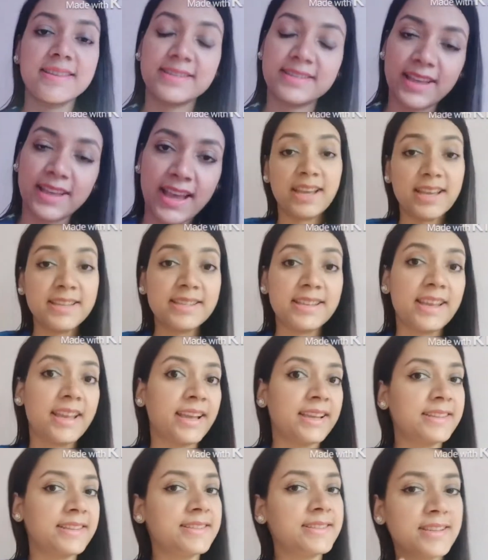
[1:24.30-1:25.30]
साइज
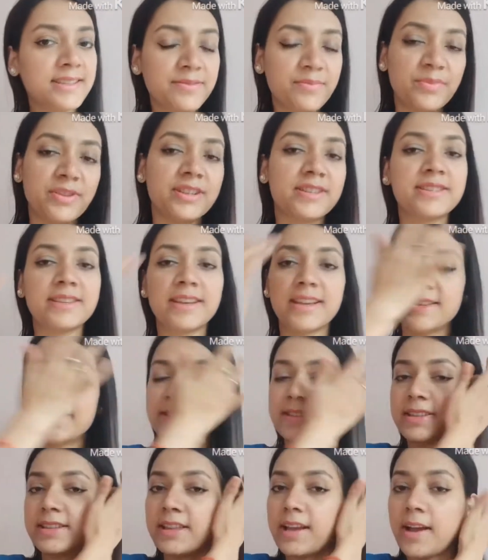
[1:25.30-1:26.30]
एग्जेक्ट मेरे साइज
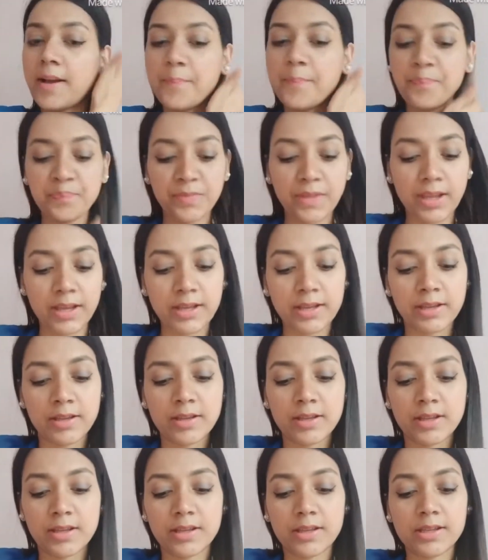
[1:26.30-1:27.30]
से था
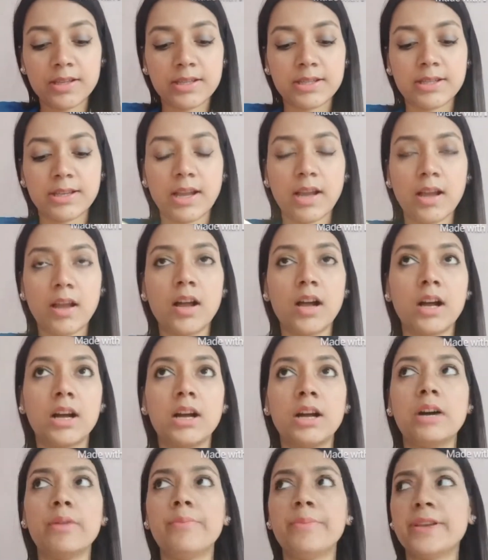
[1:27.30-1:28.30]
इसका
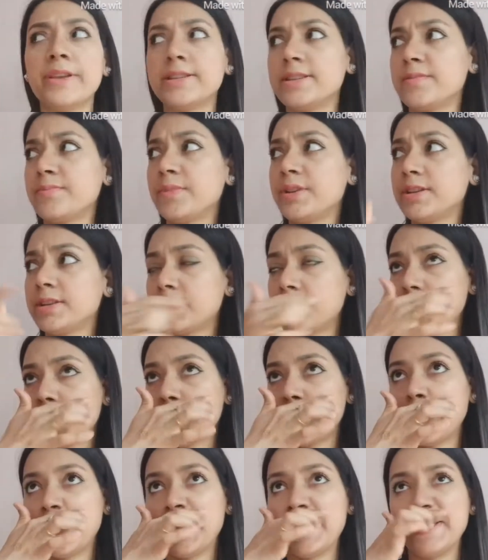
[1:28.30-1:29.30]
मेजरमेंट
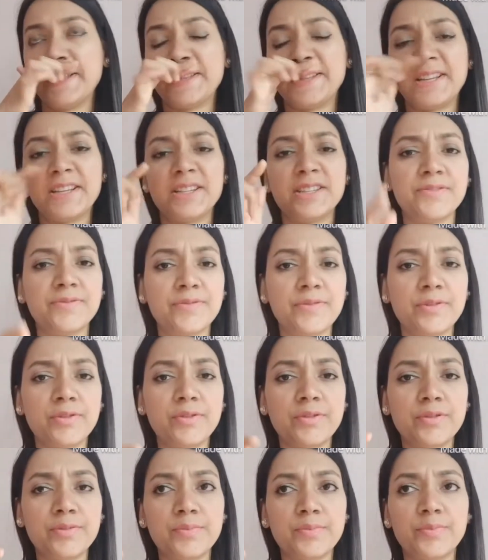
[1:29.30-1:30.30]
थर्टी
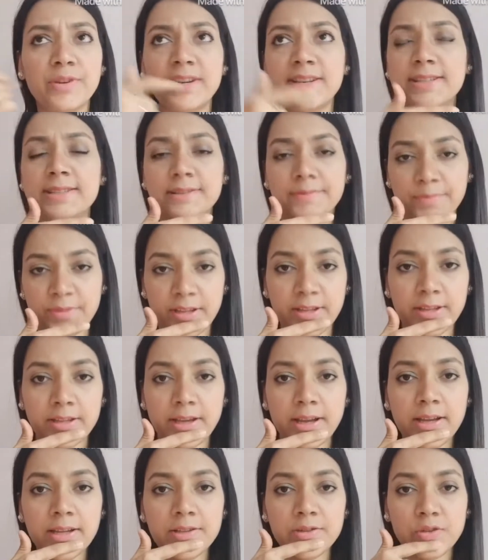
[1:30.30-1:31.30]
फोर पॉइंट समथिंग
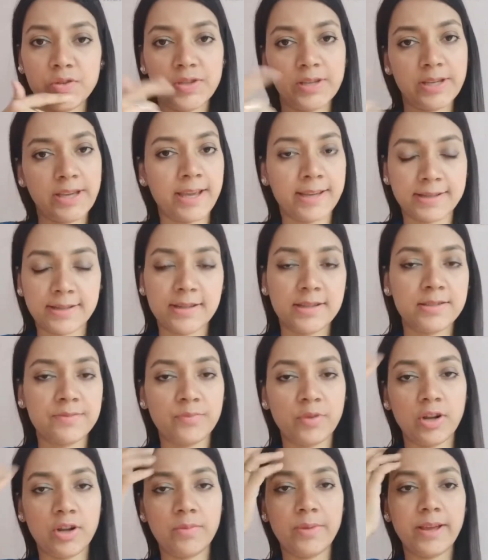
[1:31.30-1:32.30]
था जो कि एक्स्ट्रा
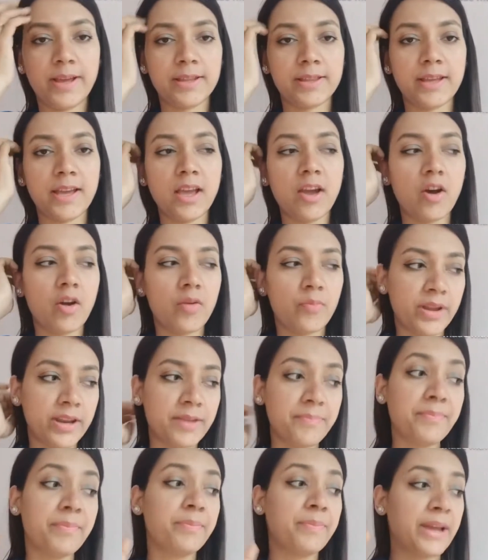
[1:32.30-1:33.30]
स्मॉल में आता है और मैंने
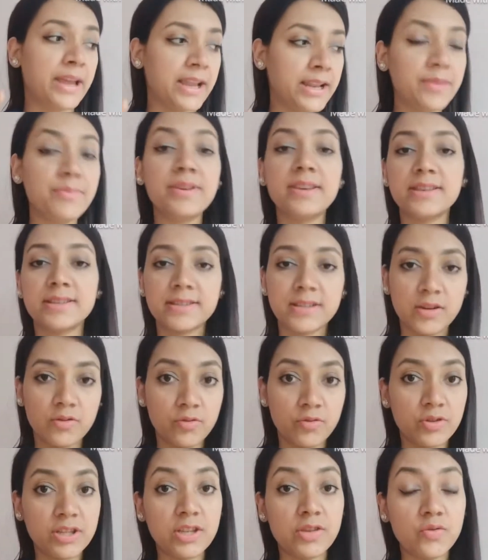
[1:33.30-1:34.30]
पहले भी इसका
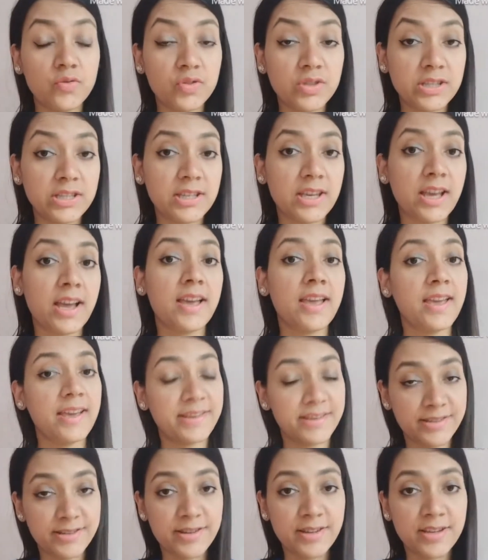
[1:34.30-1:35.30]
कुर्ती यूज किया है
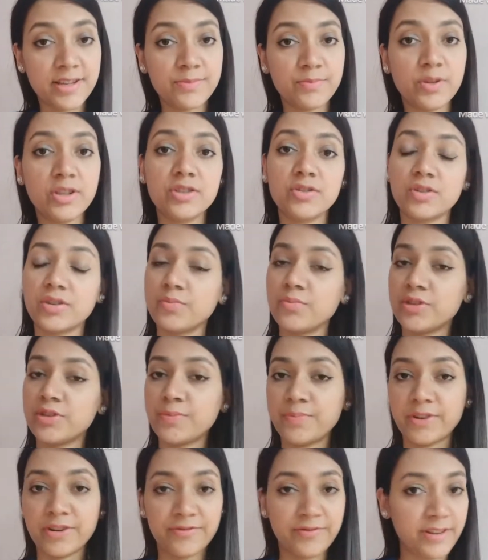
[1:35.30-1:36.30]
एक्स्ट्रा स्मॉल जो कि मुझे
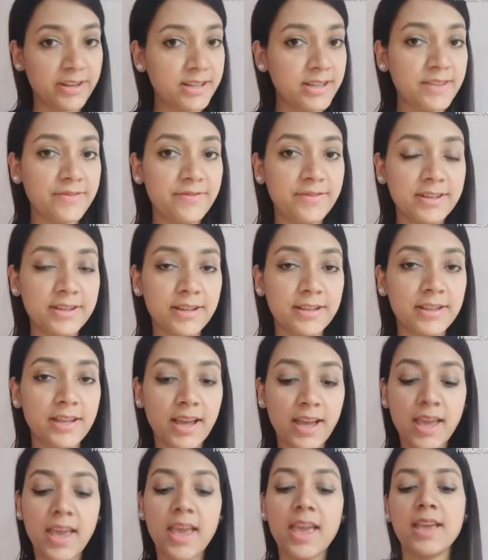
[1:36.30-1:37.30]
परफेक्टली फिट आता
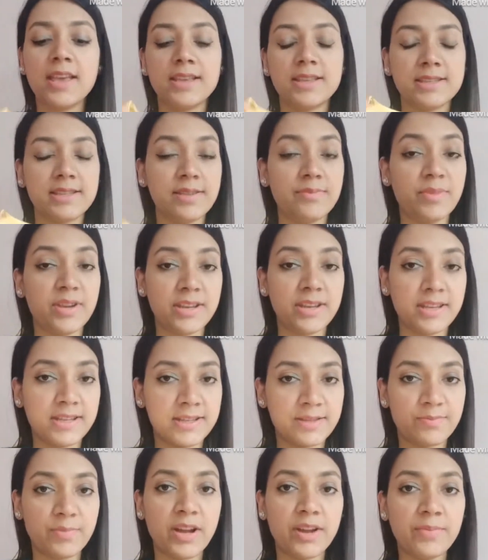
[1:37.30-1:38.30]
है इसलिए मैंने
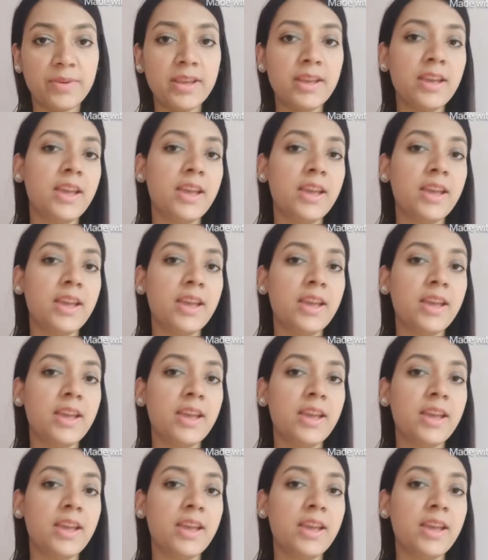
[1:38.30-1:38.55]
इस बार भी